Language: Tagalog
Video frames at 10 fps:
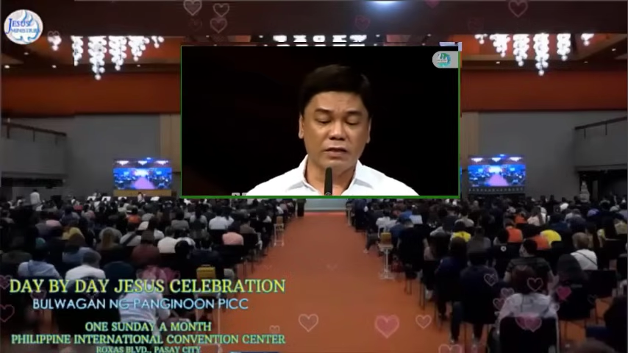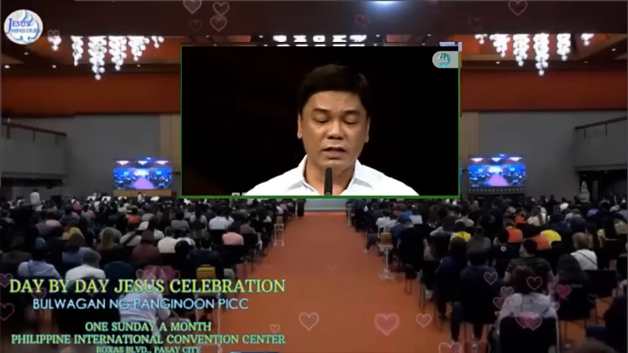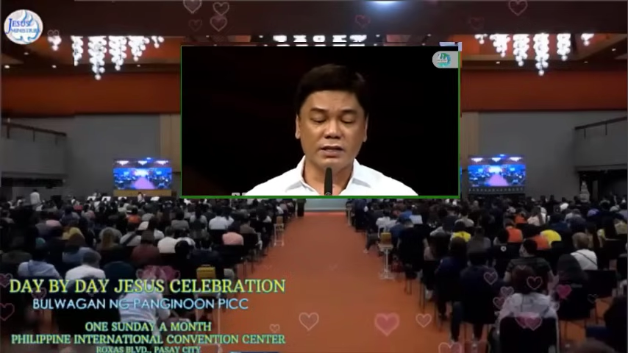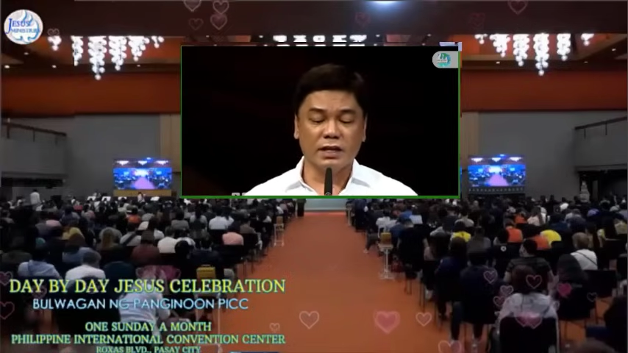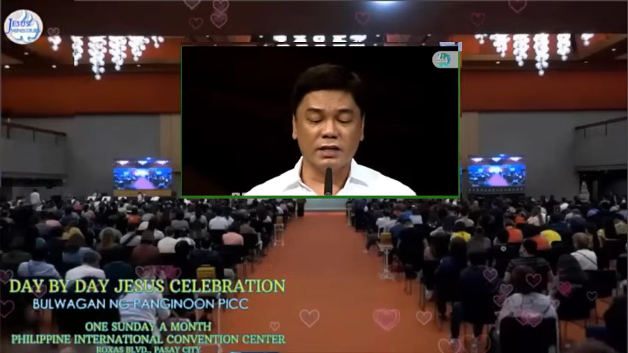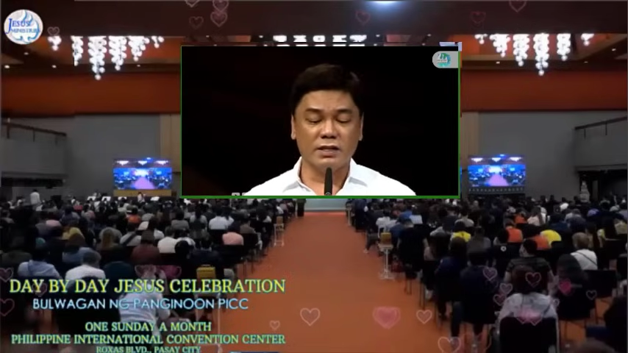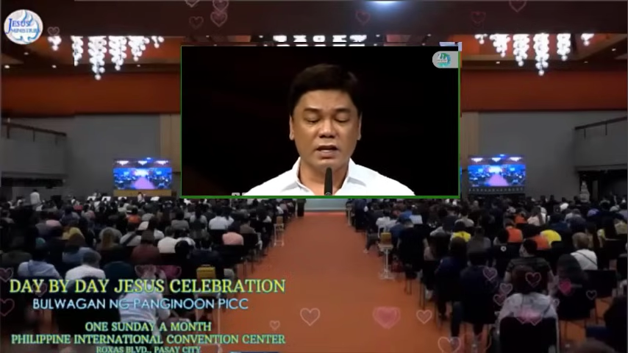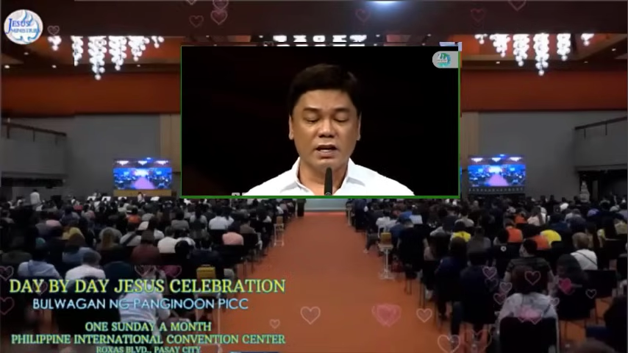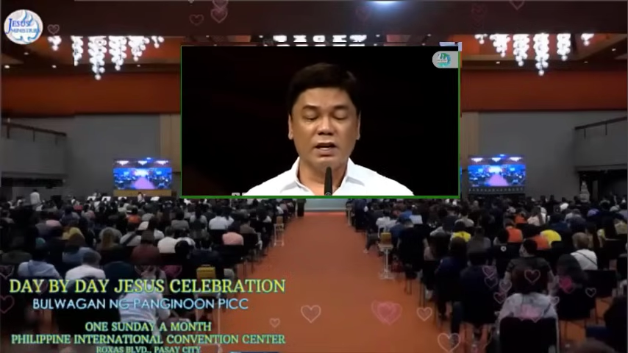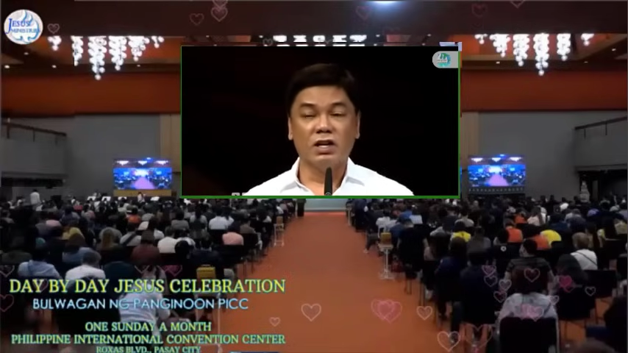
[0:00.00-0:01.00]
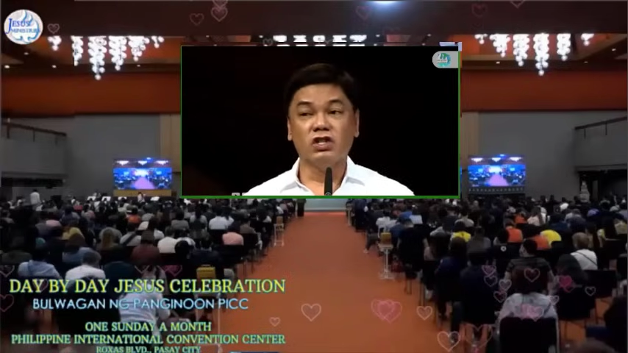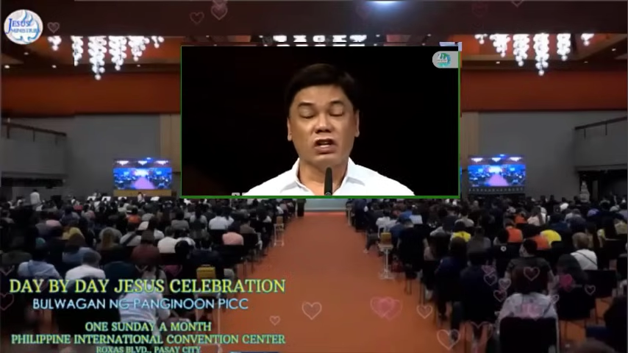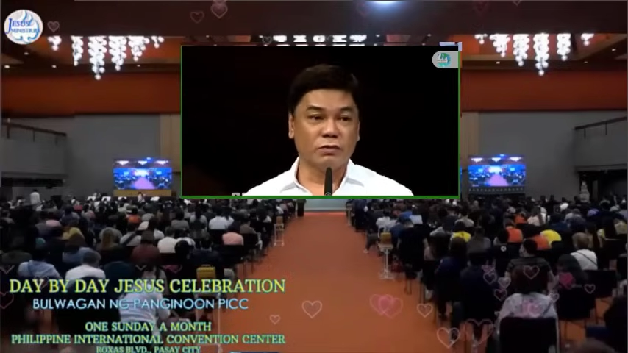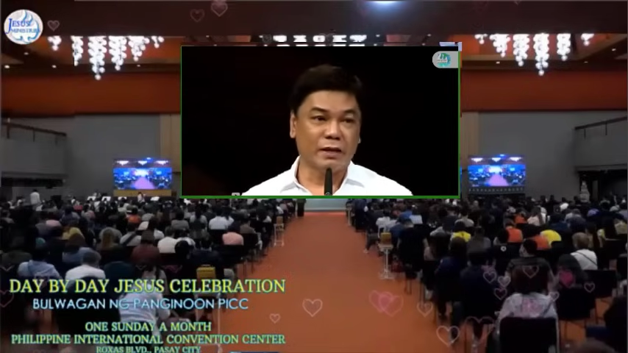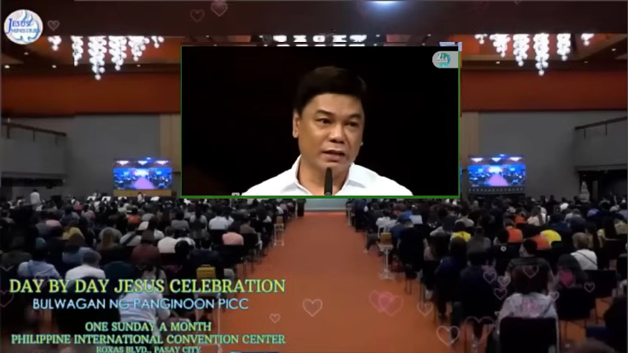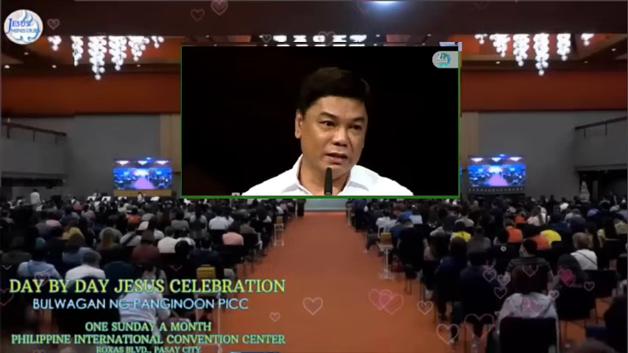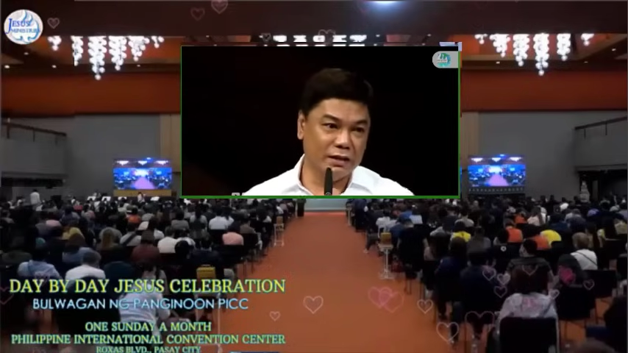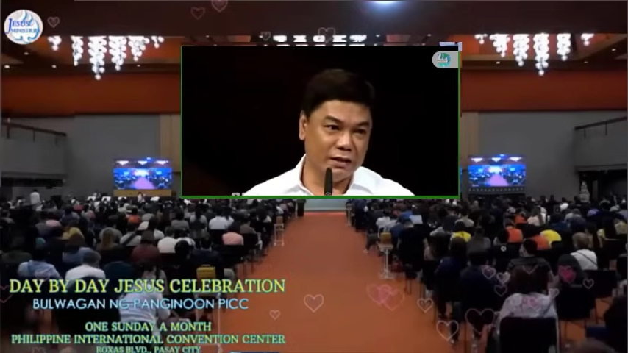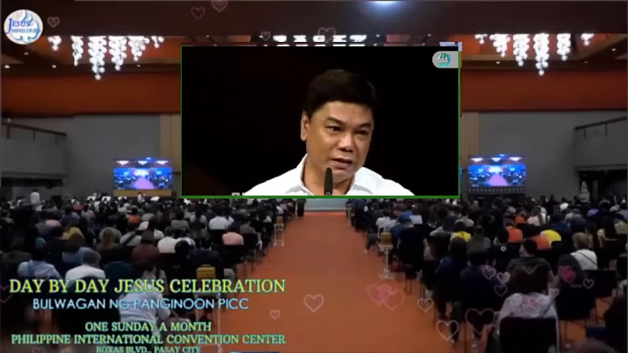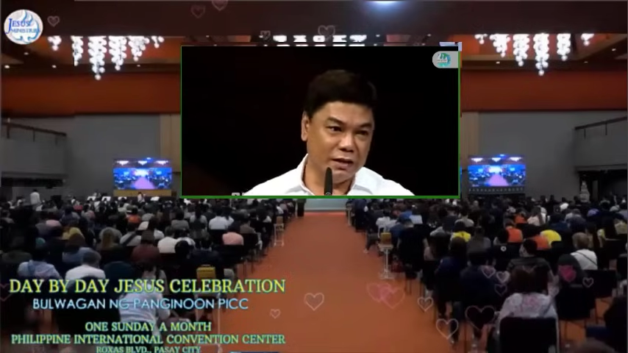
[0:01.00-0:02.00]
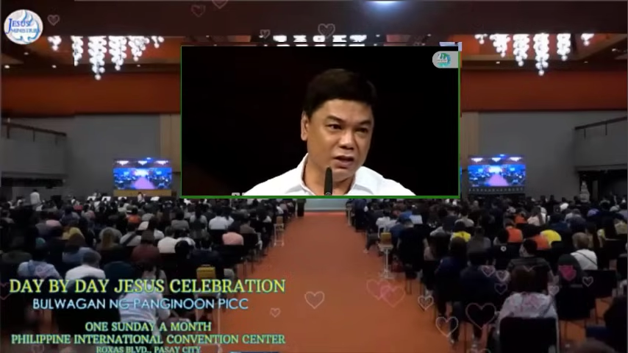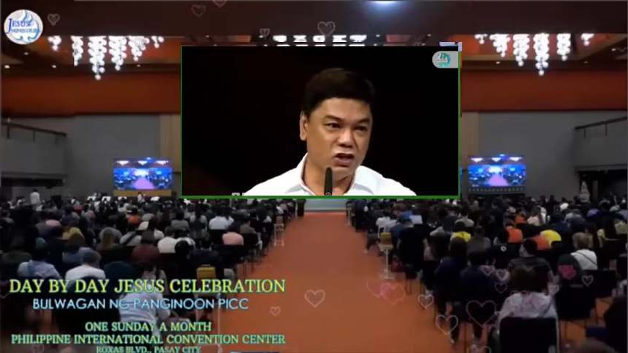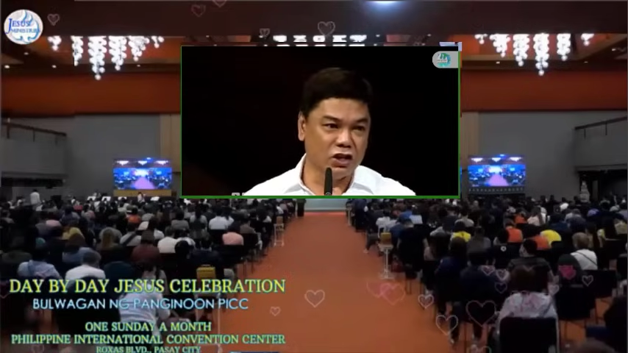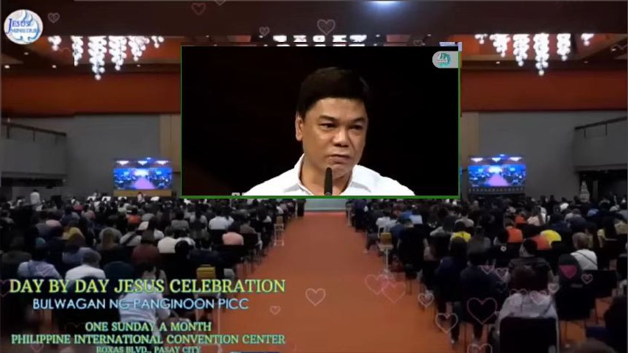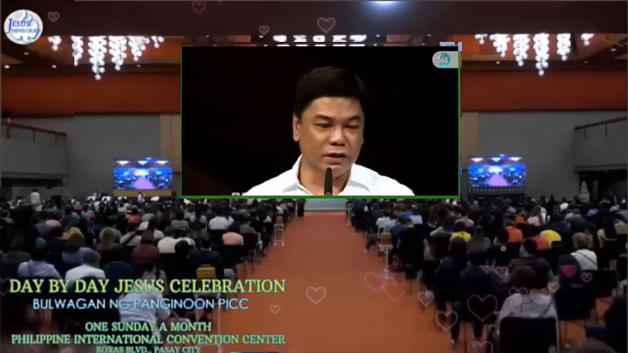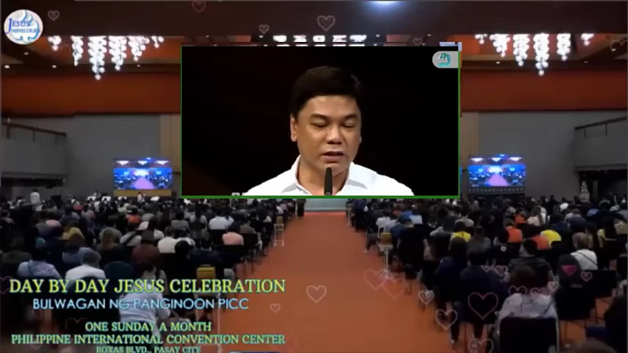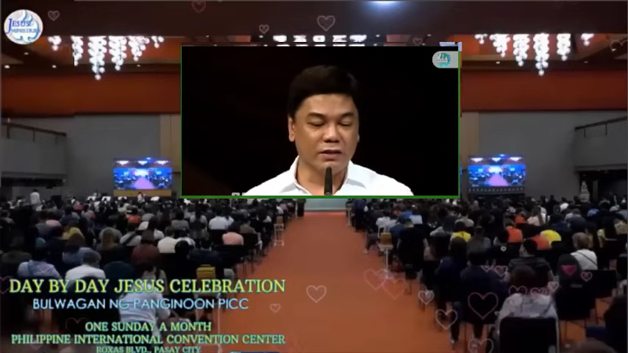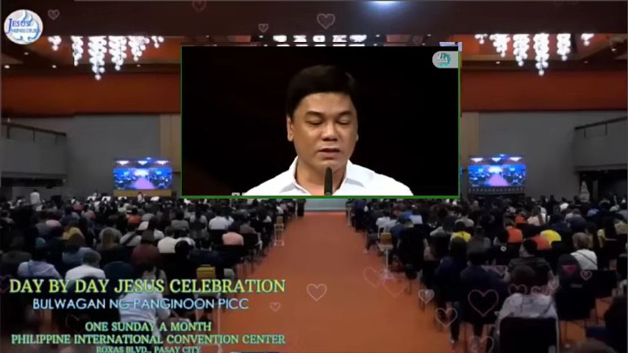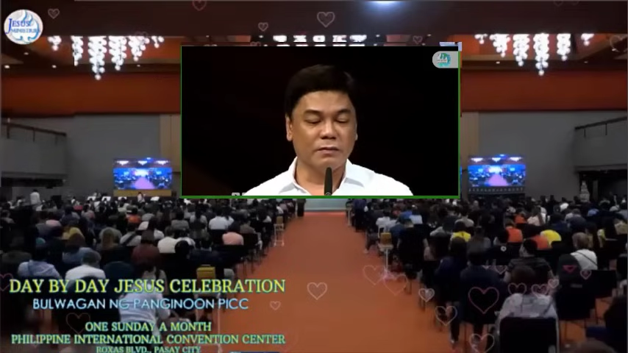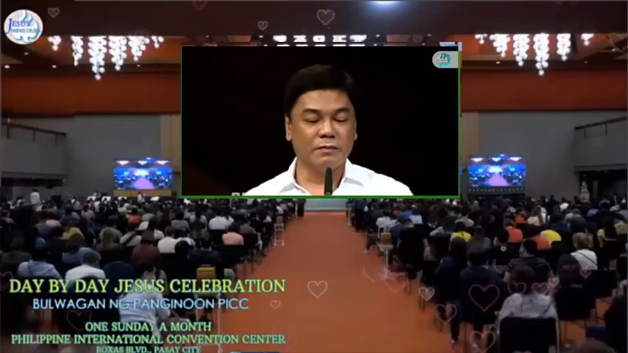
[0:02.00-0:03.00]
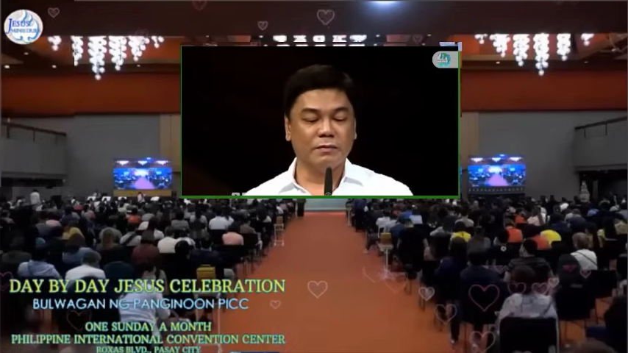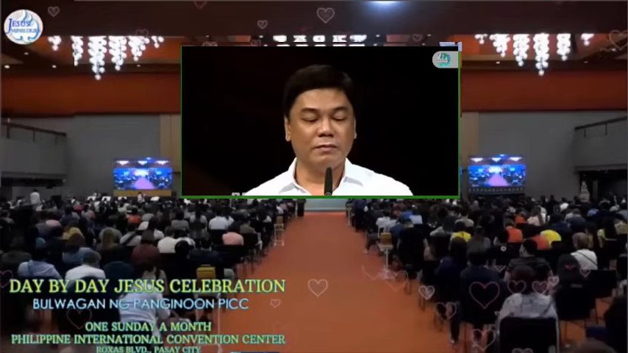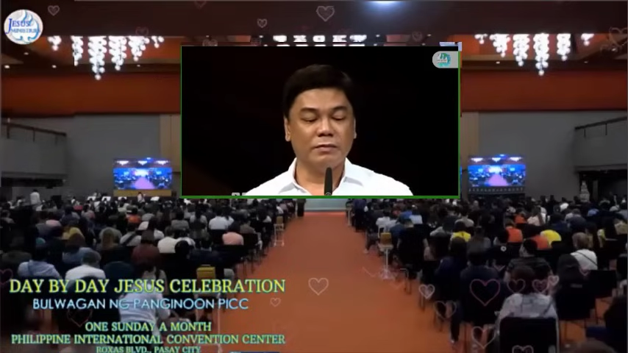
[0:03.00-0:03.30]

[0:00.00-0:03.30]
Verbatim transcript: This is judgment and judgmentalism.